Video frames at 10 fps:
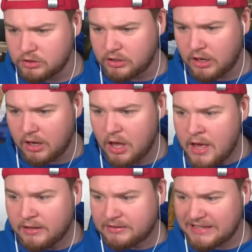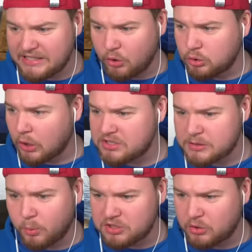ja. Das sieht gut aus,
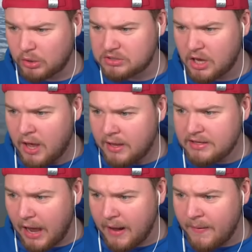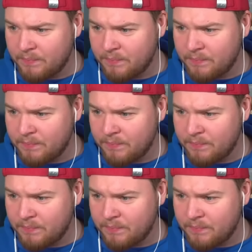das Boot sieht gut aus. Ja,